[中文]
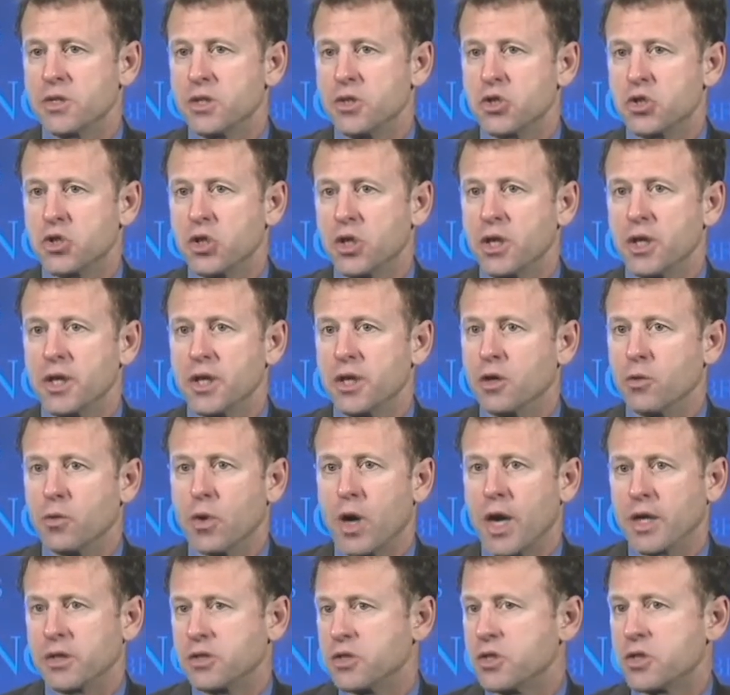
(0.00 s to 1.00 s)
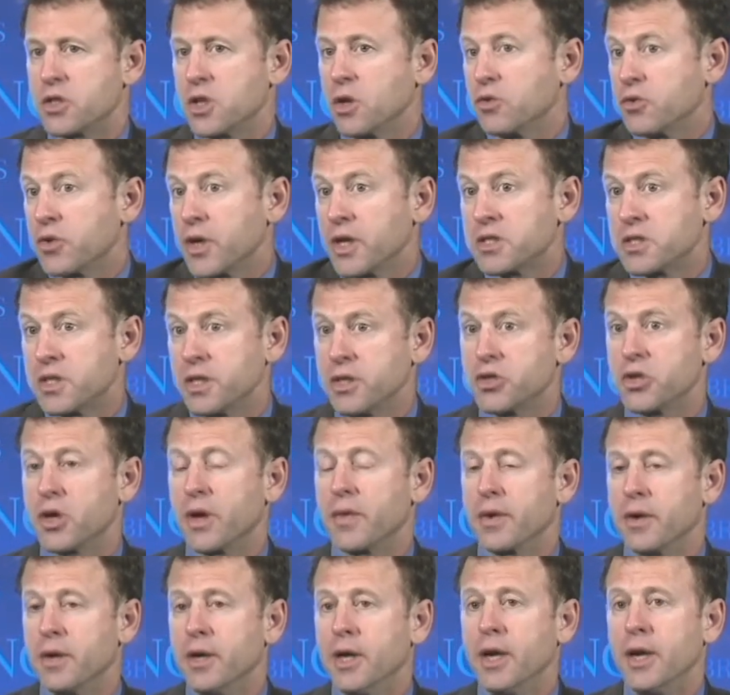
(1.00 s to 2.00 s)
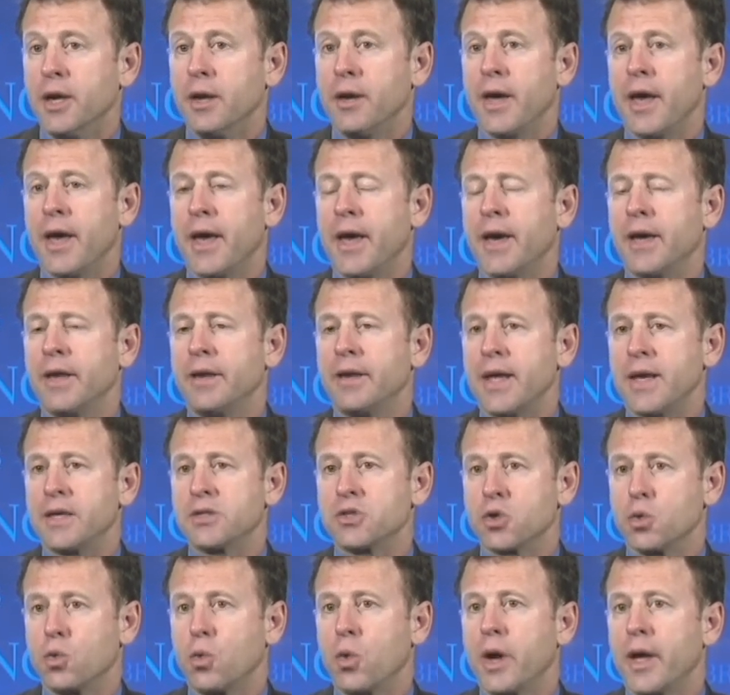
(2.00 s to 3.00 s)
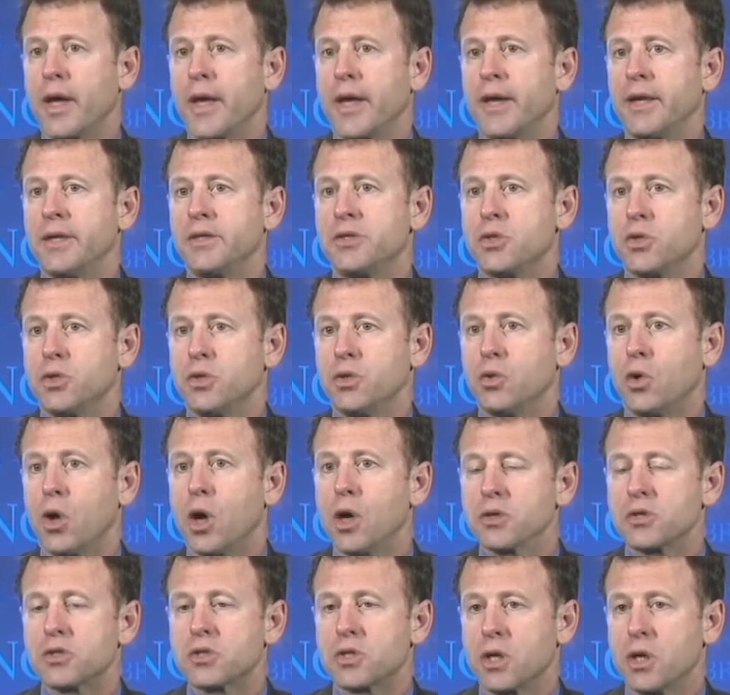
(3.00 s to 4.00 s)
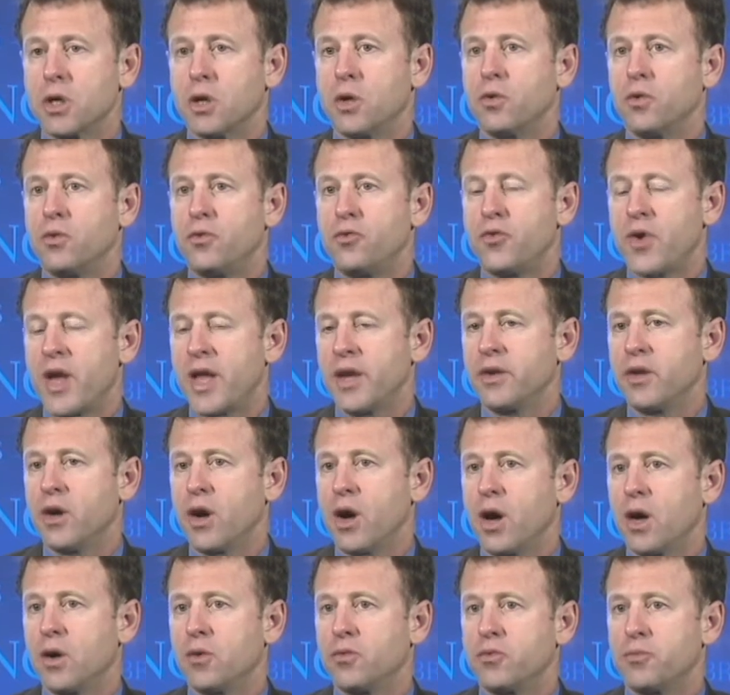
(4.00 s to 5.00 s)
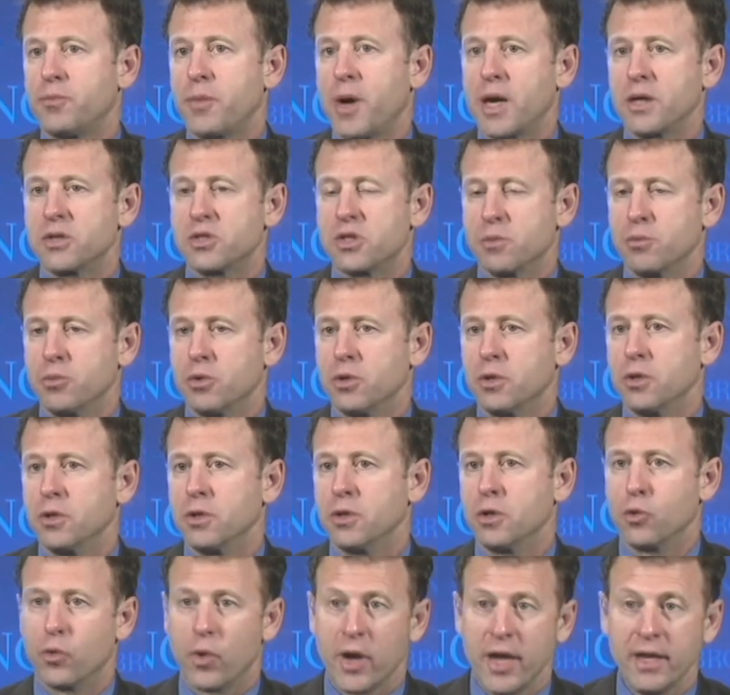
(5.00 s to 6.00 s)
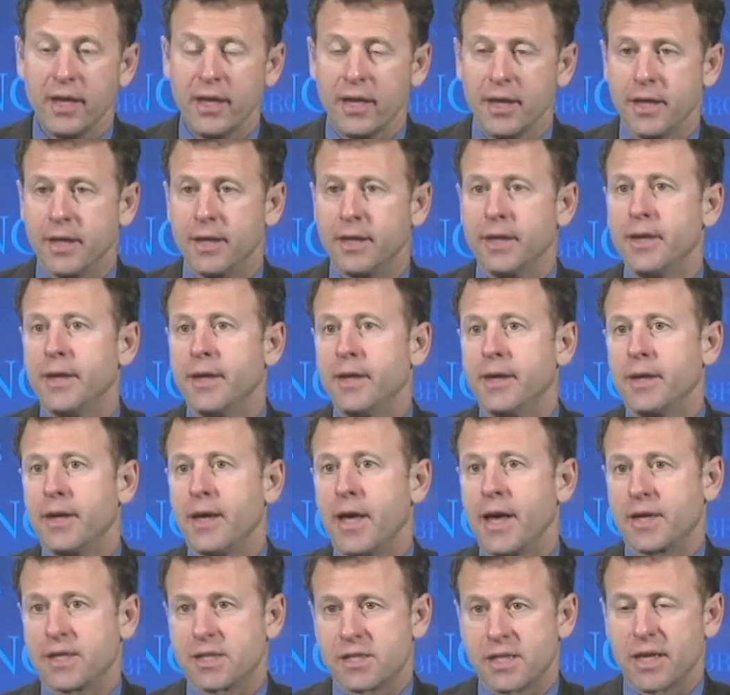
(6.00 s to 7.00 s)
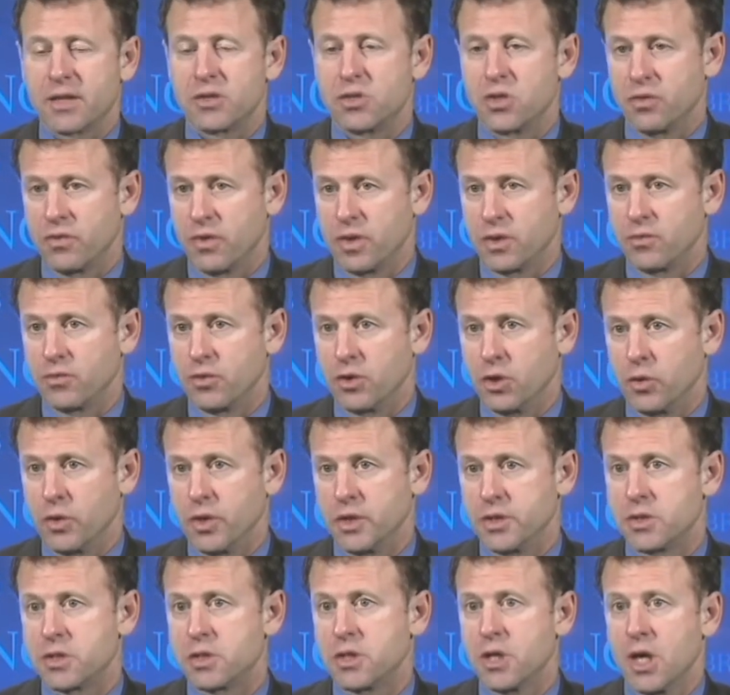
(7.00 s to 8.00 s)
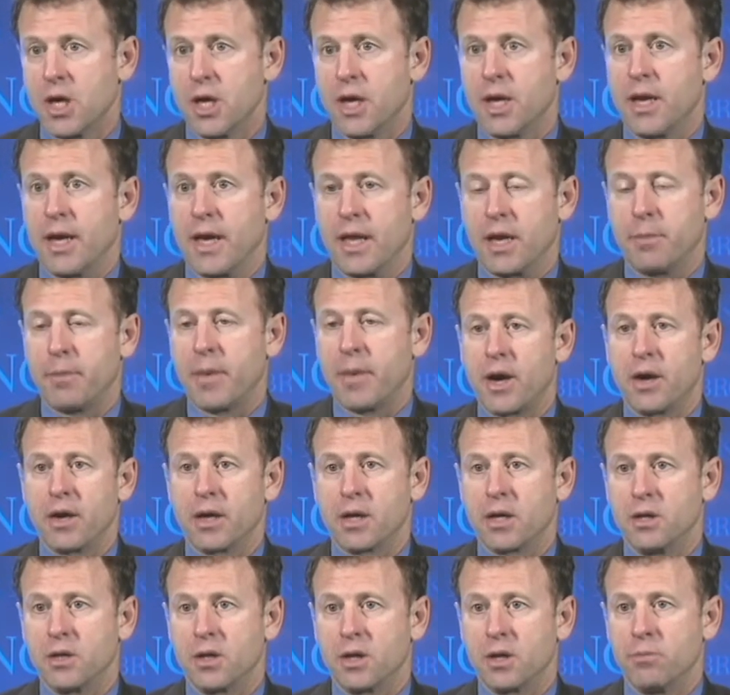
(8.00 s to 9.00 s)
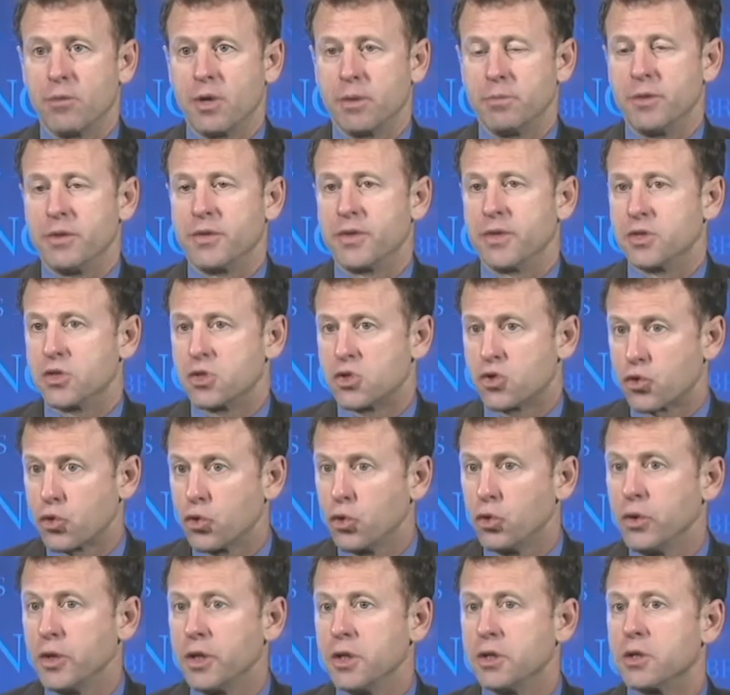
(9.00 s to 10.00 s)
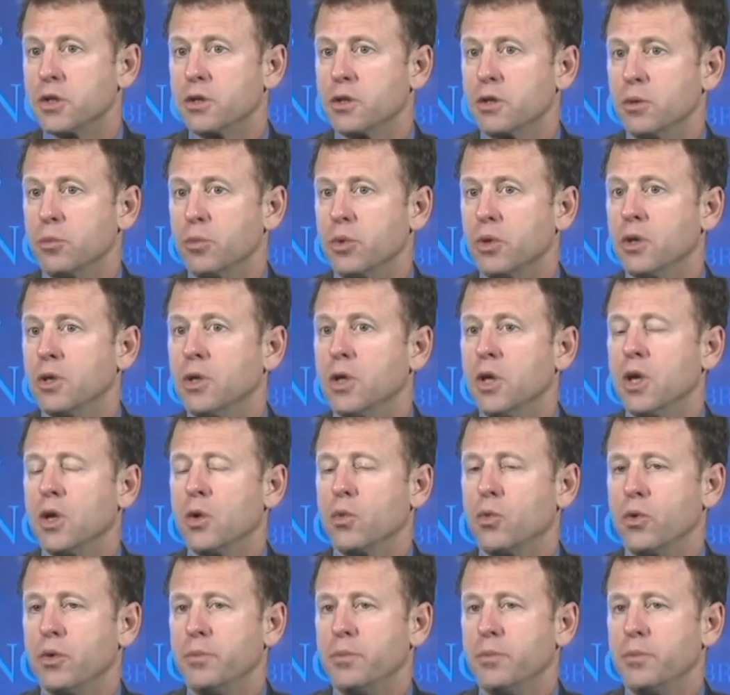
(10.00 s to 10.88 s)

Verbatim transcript: 因为逊尼派和什叶派彼此缺乏互信，这同时也能避免伊朗对伊拉克的影响。美国对伊拉克真长久的承诺是至关重要的。